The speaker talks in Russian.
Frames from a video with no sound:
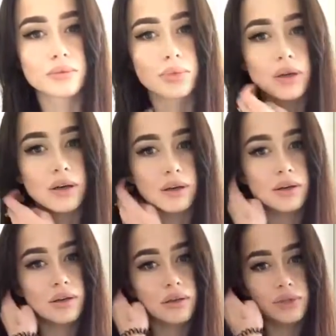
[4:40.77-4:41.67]

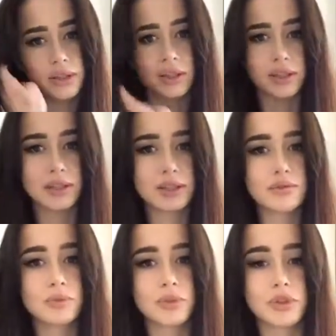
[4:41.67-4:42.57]
По... В интернете
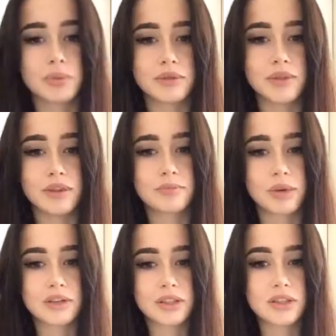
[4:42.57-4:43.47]
вы можете позвонить в
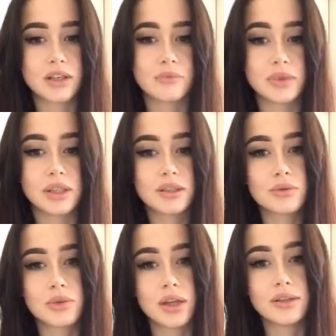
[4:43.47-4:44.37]
справочник аптеки,
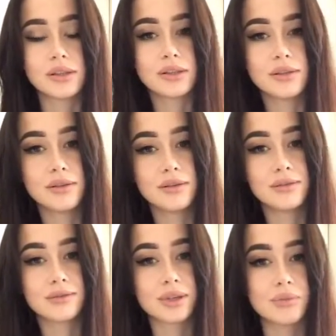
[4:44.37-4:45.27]
узнать, есть ли
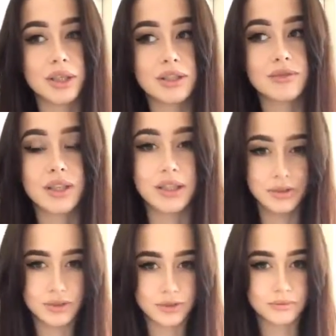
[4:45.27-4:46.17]
таблетки в
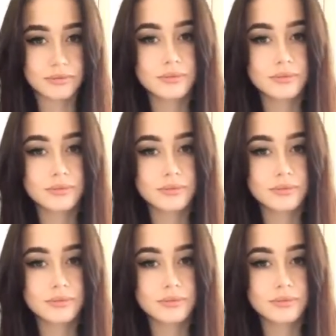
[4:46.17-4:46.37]
наличии.